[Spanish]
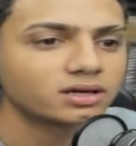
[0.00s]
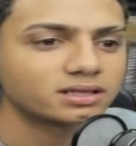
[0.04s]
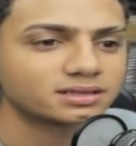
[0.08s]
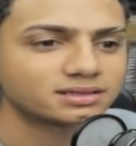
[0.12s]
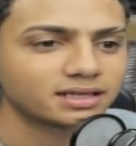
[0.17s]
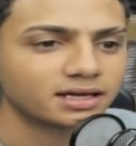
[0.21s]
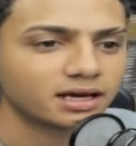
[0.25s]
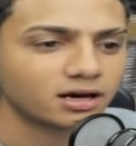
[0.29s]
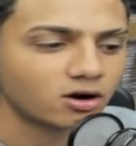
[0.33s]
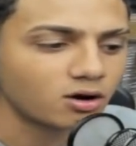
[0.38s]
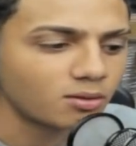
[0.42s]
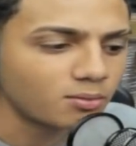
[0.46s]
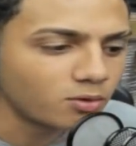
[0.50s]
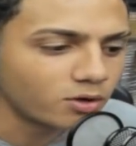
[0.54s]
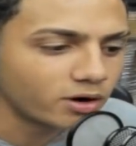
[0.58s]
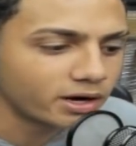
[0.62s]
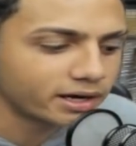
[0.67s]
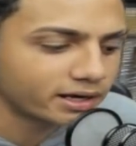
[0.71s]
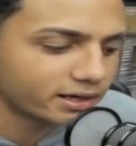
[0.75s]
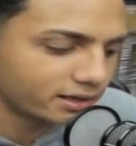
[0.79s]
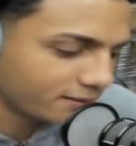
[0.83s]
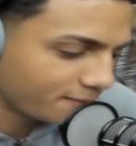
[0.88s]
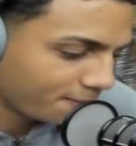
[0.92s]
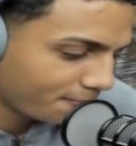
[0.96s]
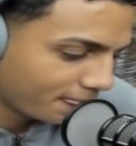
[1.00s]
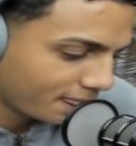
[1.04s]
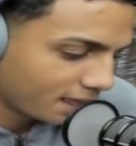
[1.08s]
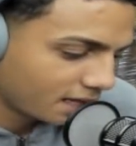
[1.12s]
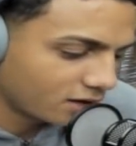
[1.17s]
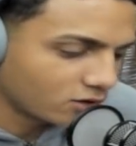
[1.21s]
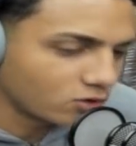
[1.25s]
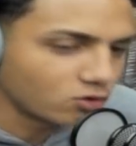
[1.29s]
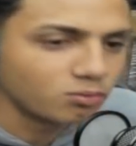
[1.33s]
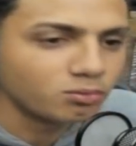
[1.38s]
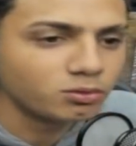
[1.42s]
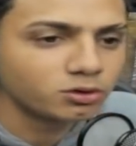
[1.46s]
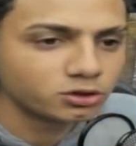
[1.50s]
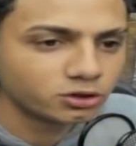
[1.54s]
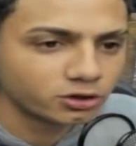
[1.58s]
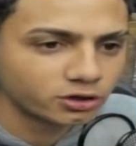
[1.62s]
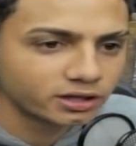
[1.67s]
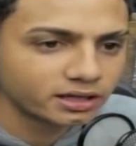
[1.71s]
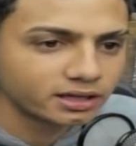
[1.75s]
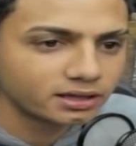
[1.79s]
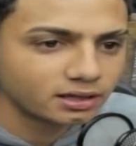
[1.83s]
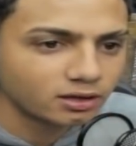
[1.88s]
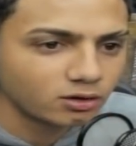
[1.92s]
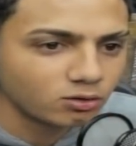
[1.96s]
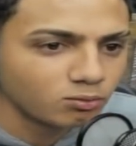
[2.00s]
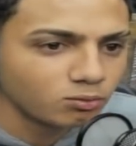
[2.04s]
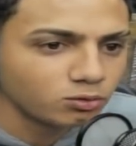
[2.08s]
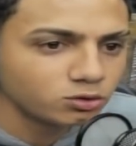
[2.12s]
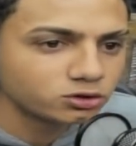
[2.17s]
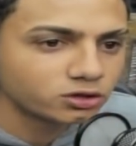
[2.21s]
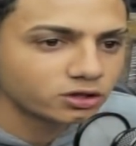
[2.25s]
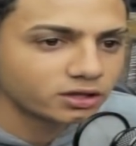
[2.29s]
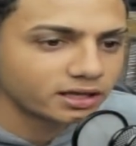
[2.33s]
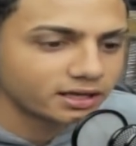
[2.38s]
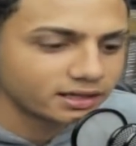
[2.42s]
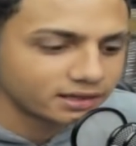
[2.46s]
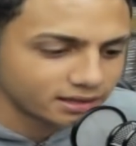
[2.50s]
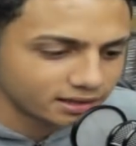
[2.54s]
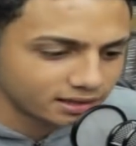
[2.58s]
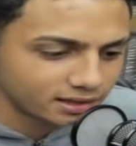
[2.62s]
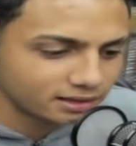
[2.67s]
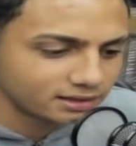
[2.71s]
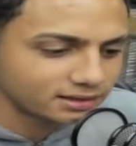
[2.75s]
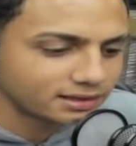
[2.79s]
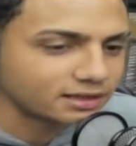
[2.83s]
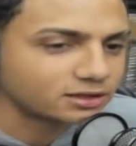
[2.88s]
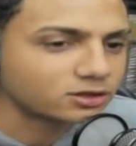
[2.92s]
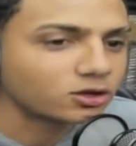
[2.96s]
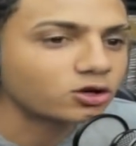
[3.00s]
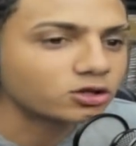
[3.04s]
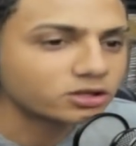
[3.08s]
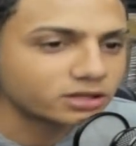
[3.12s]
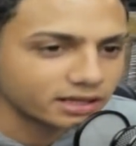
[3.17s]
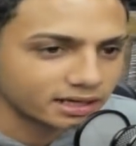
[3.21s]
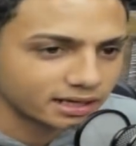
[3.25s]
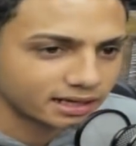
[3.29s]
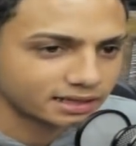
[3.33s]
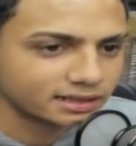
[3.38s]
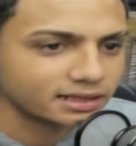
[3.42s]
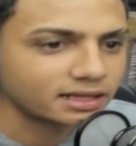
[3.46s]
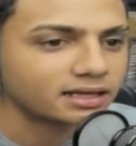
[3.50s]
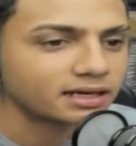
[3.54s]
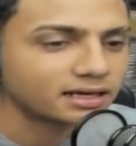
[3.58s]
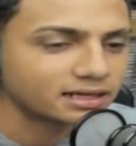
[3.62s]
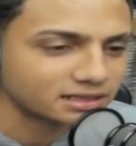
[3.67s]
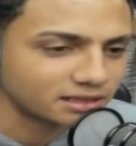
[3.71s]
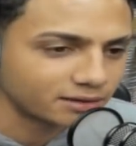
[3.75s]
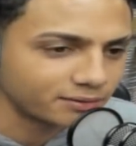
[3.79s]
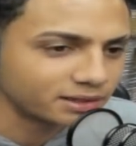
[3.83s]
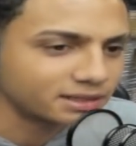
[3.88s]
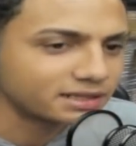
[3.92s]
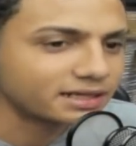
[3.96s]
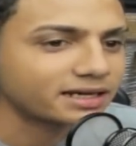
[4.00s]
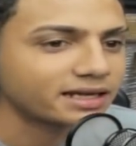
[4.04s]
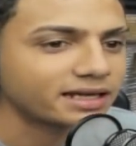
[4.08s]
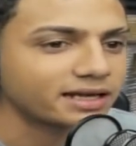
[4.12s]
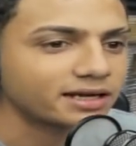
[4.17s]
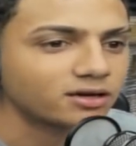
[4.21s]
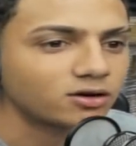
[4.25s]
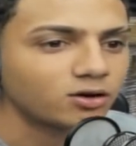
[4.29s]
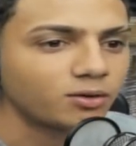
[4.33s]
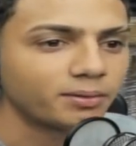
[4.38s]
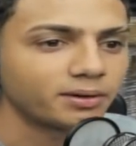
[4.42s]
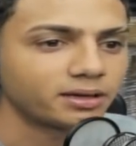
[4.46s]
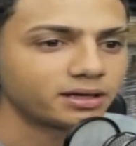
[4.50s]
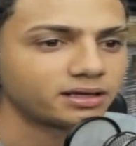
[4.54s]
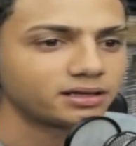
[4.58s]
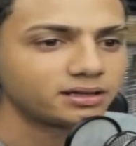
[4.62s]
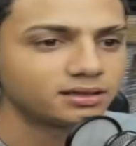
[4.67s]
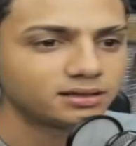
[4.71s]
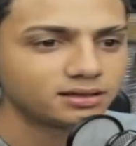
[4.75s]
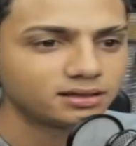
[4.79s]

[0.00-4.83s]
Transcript: que sea. ¿Cómo es en un mundo de, un mundo de, todos los tigres que desde que te ven quieren comer?